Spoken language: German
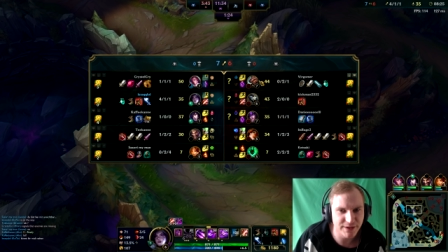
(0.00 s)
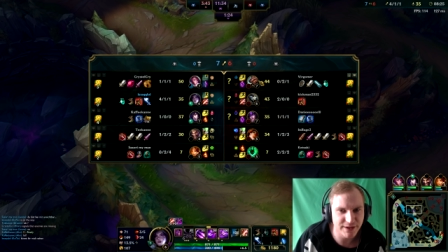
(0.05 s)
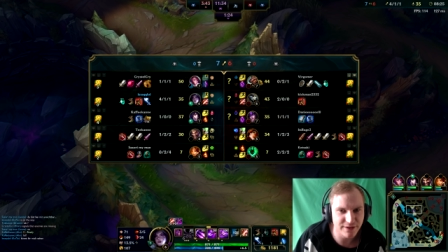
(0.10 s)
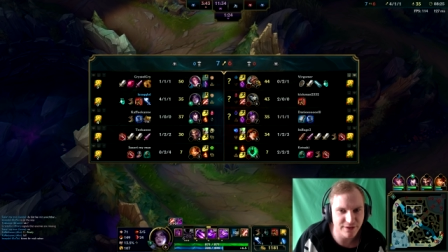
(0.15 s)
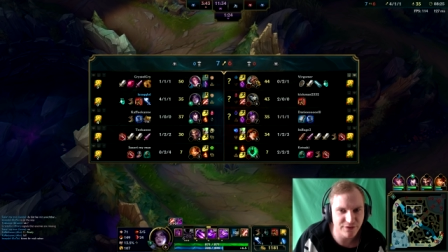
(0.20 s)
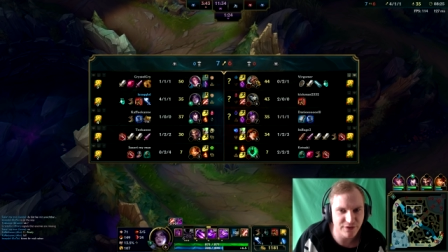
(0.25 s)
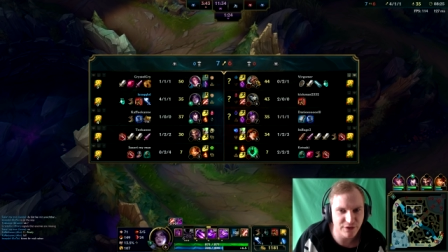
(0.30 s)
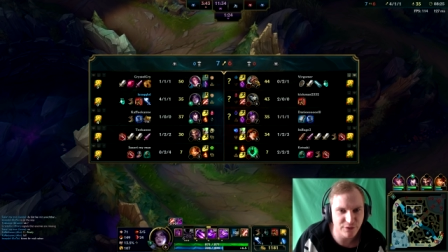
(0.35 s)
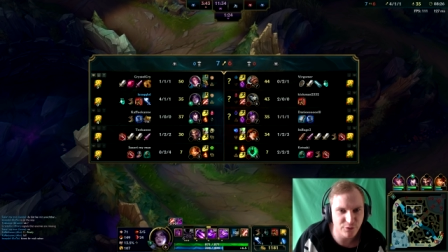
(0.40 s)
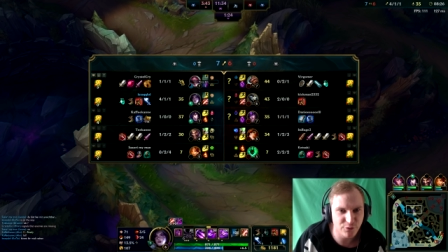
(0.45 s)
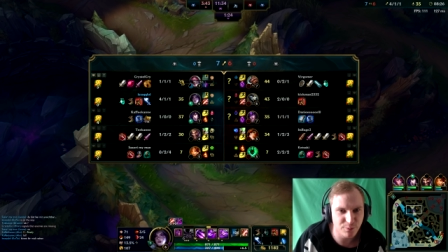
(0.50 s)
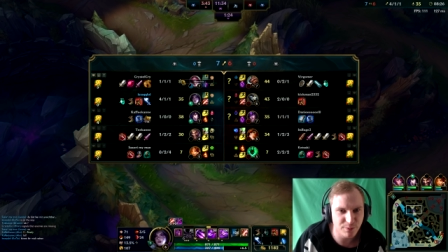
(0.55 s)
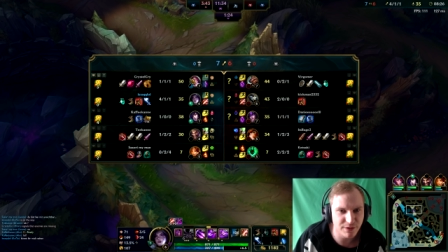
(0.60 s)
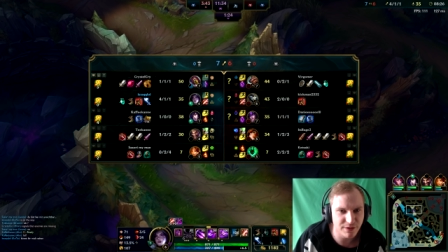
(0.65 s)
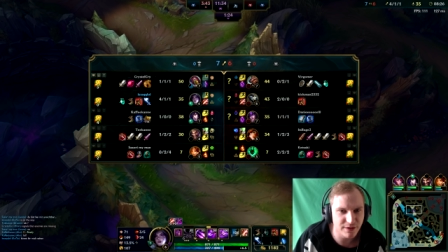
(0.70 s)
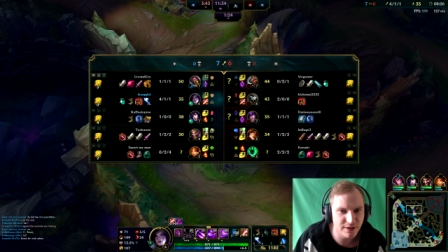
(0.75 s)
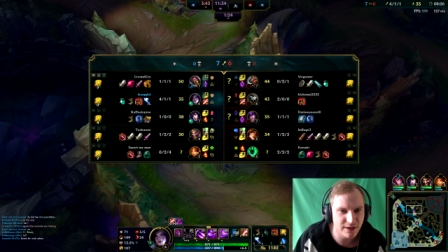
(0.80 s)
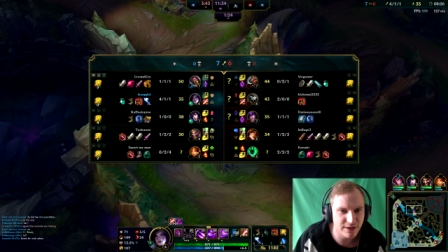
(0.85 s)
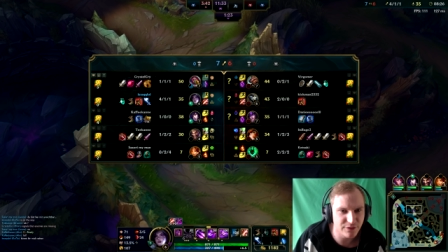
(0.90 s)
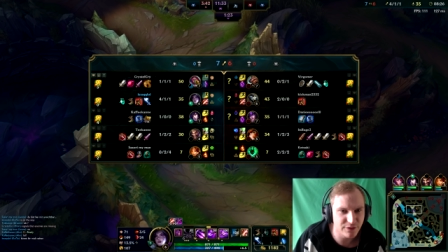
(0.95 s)
Ja, das heißt, wir spielen
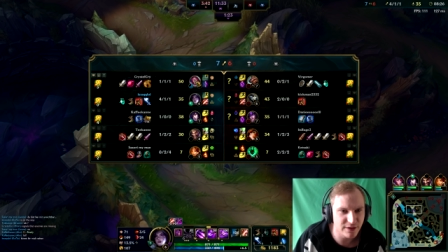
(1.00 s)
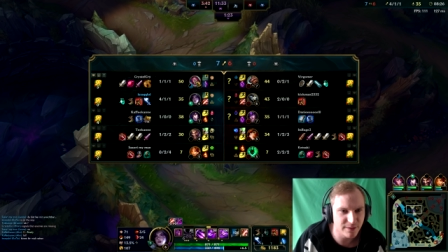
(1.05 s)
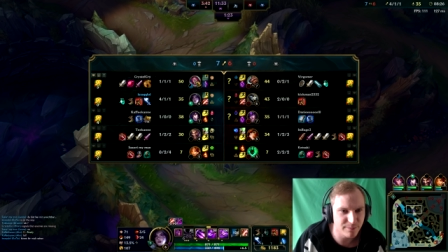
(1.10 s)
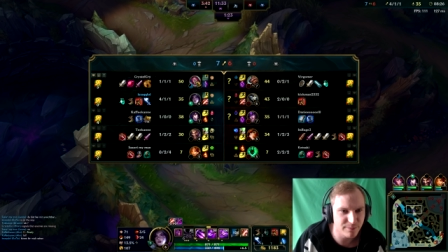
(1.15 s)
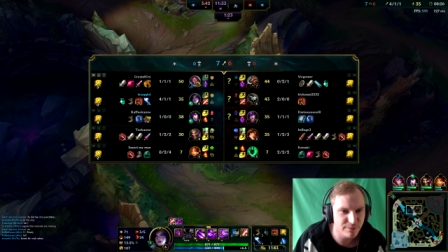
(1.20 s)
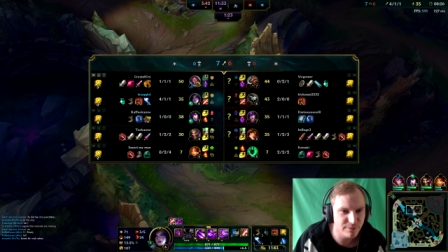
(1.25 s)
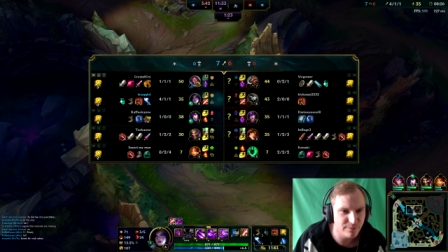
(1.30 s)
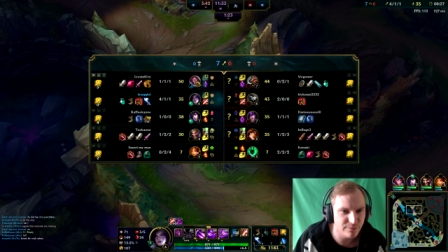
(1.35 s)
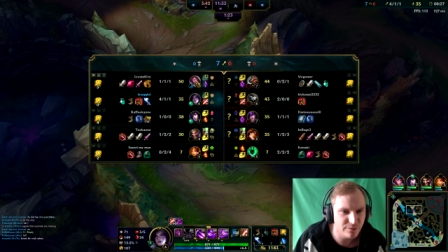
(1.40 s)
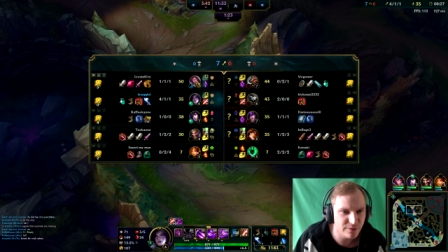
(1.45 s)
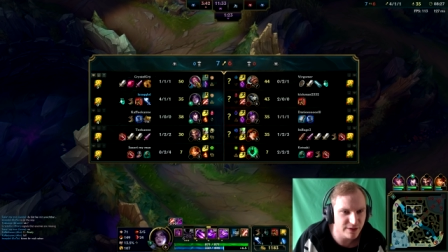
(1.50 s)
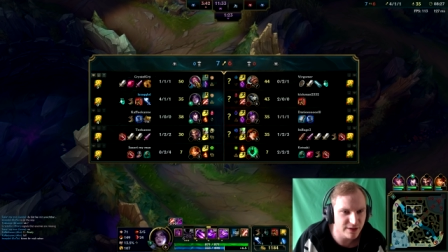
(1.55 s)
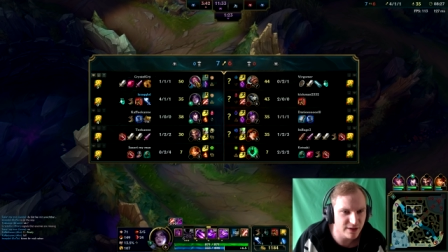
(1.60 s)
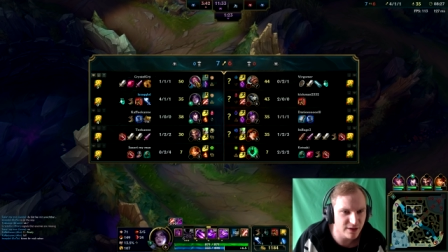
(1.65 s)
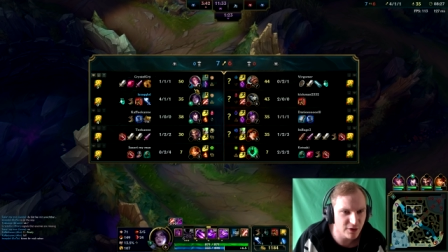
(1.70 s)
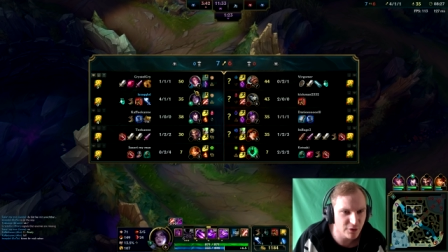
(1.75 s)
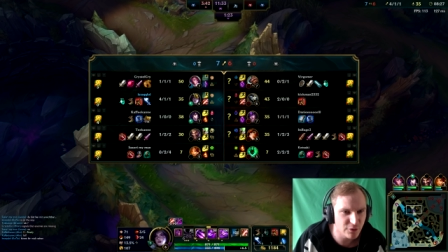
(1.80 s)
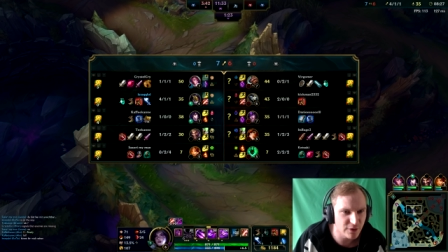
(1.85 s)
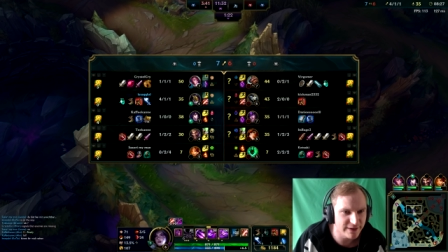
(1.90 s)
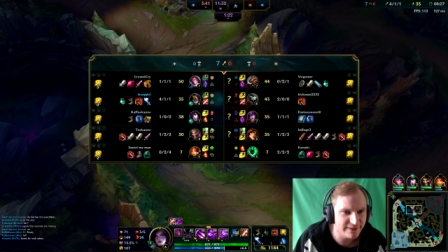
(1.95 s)
hier... Also ich habe hier
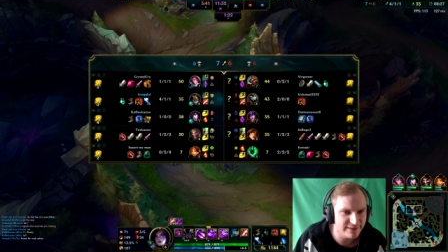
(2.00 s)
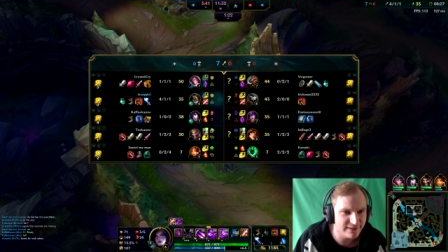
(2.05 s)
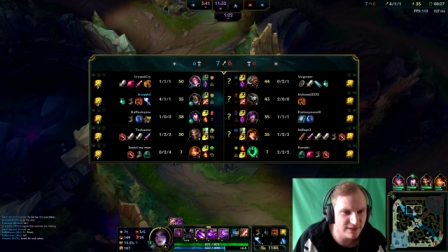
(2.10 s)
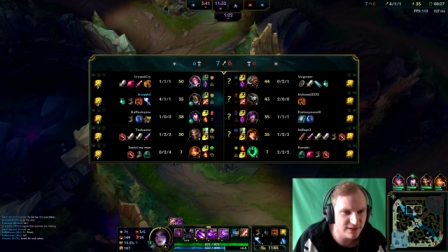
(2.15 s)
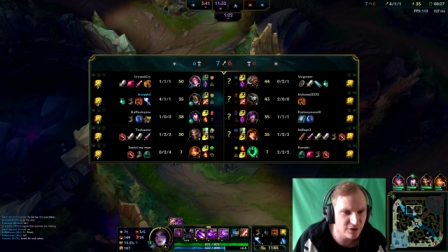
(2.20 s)
Chrysler